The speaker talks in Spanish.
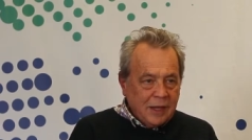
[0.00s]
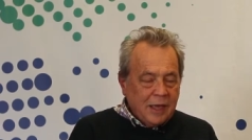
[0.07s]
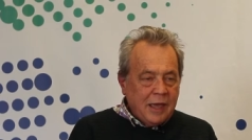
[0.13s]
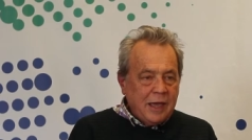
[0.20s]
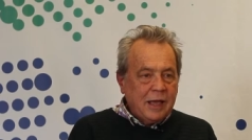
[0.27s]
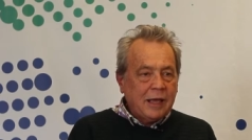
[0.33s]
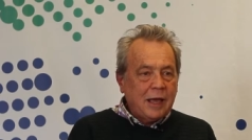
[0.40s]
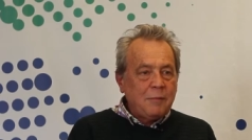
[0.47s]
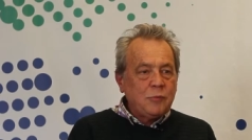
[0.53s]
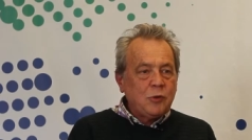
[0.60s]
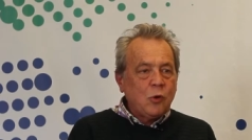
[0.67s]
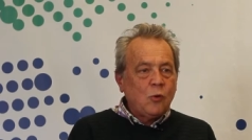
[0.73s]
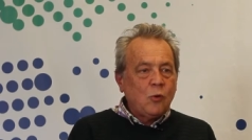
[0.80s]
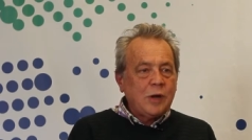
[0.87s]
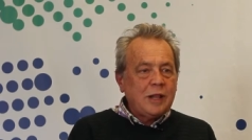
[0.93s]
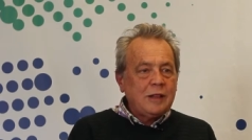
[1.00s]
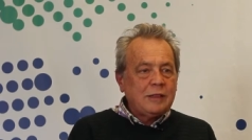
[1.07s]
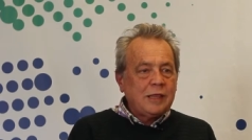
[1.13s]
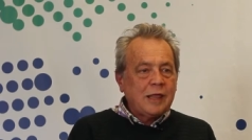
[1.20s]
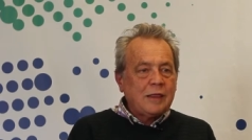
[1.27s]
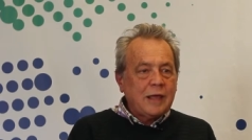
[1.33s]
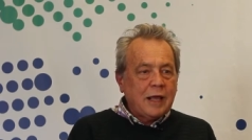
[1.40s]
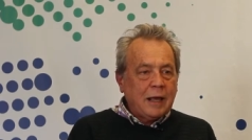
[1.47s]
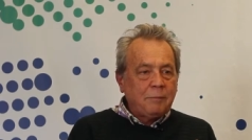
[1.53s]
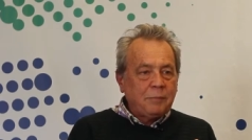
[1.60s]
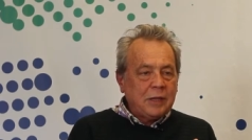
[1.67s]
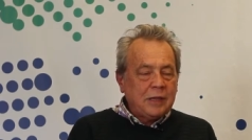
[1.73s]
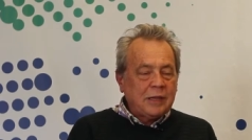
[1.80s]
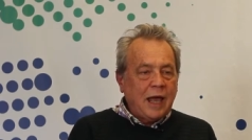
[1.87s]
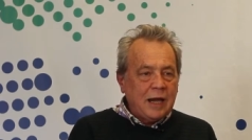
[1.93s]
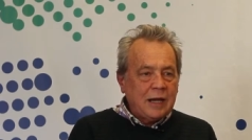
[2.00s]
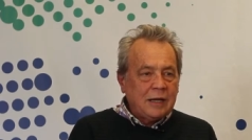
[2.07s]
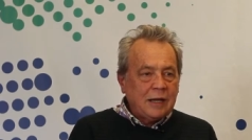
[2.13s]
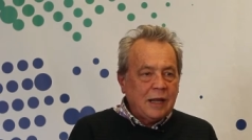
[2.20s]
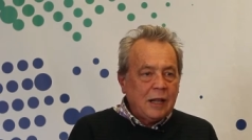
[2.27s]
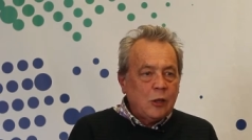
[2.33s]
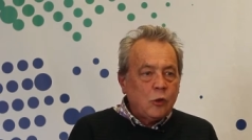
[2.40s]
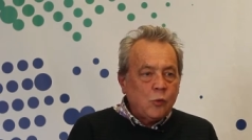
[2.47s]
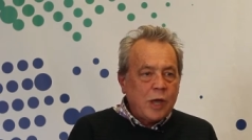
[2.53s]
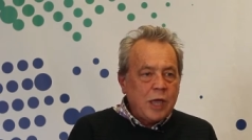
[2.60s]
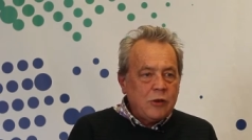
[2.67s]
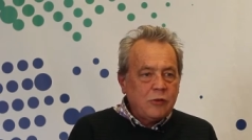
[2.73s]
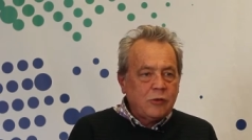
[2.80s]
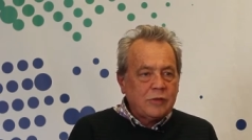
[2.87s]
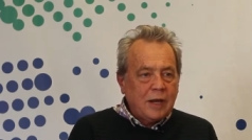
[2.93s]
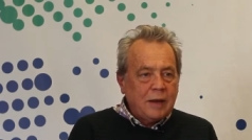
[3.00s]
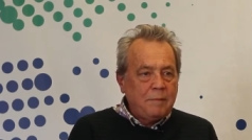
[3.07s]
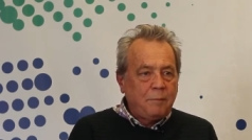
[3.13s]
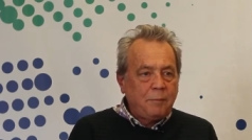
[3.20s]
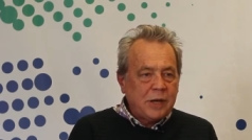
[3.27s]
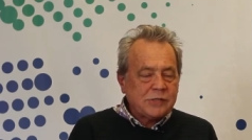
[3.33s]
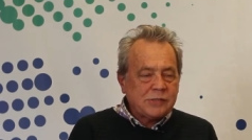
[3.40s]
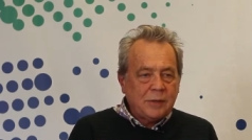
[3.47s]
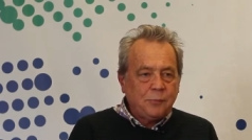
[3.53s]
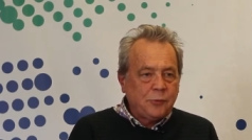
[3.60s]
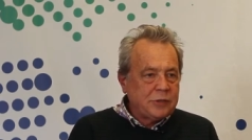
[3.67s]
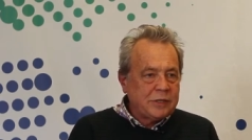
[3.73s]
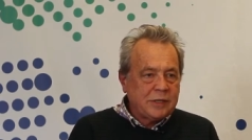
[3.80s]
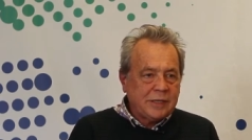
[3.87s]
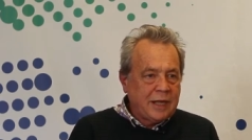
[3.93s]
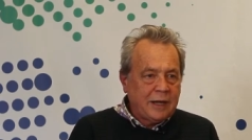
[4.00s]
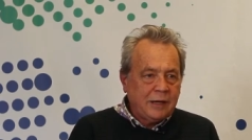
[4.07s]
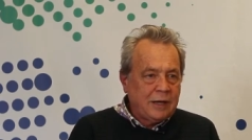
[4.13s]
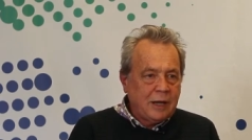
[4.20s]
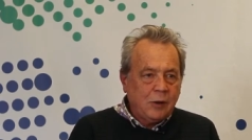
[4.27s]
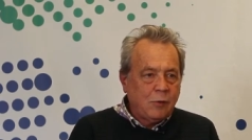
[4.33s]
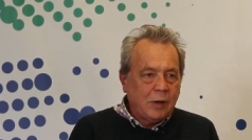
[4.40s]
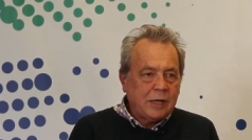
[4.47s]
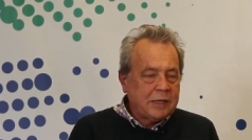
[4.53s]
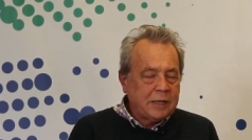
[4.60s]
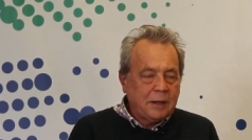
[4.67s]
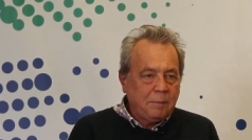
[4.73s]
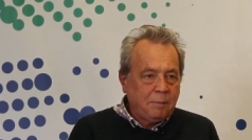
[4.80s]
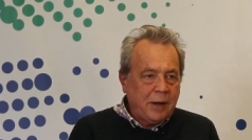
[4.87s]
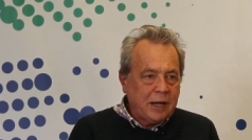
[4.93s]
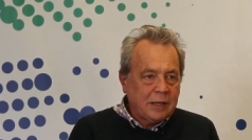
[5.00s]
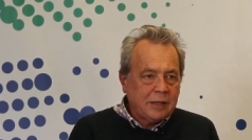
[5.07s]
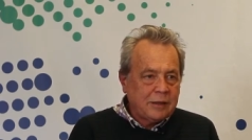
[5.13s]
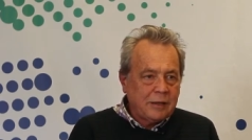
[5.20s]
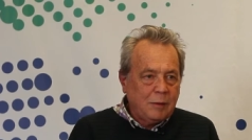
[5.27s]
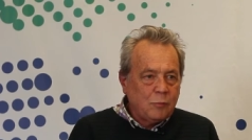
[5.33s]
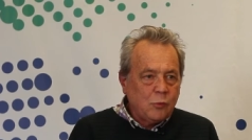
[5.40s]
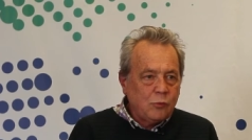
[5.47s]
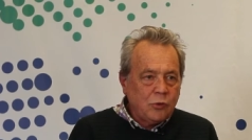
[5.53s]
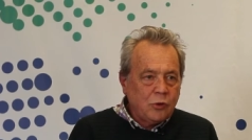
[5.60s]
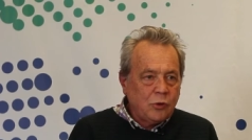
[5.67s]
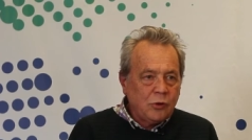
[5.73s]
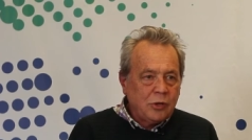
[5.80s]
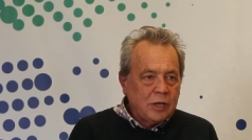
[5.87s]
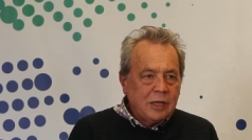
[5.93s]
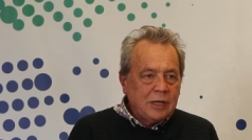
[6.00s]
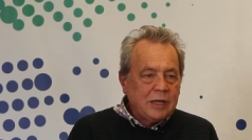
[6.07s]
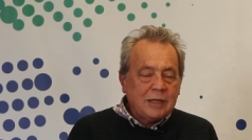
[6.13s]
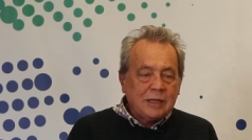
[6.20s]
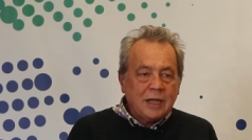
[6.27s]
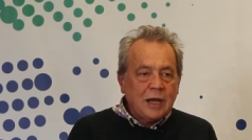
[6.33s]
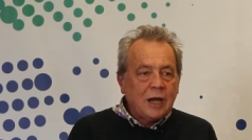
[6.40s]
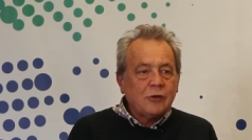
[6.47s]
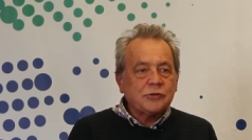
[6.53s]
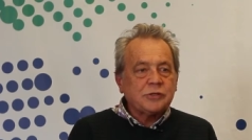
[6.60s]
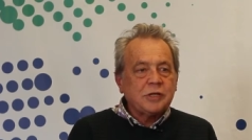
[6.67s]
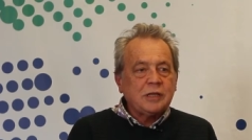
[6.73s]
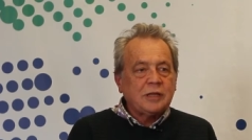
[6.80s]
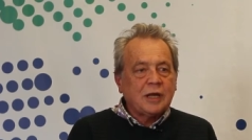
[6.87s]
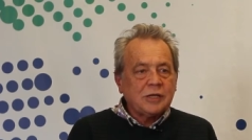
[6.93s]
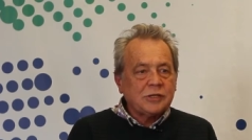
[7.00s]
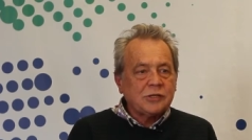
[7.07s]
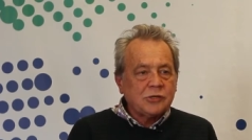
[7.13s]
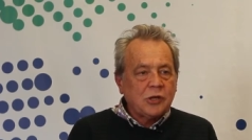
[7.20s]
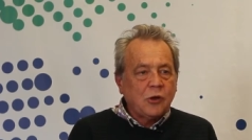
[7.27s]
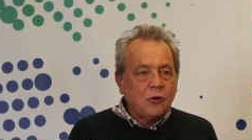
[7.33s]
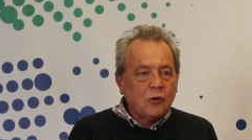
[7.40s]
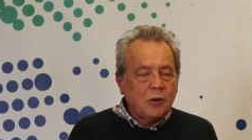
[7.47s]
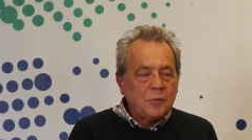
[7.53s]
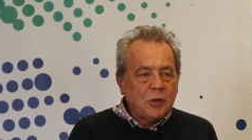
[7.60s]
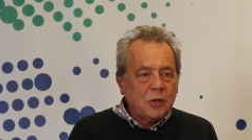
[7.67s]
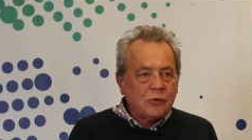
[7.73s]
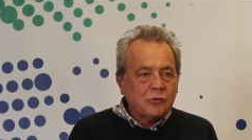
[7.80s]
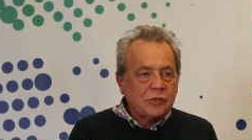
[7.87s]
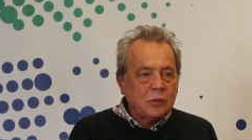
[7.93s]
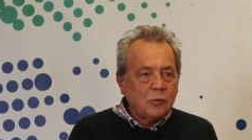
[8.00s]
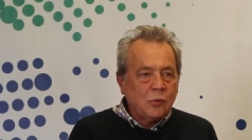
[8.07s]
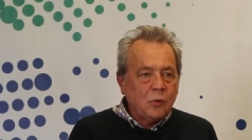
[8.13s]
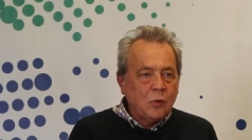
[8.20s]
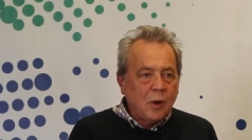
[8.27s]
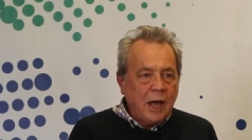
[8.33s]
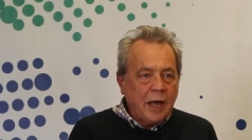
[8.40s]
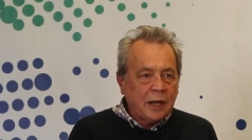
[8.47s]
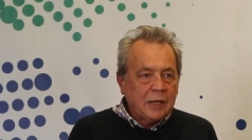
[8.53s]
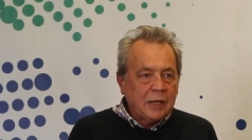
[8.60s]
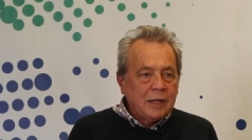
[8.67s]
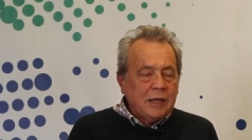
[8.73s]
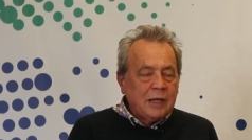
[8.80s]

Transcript: En cambio, una entidad de capital, el dueño de la empresa puede estar en cualquier parte del mundo y tener los intereses económicos en un lugar.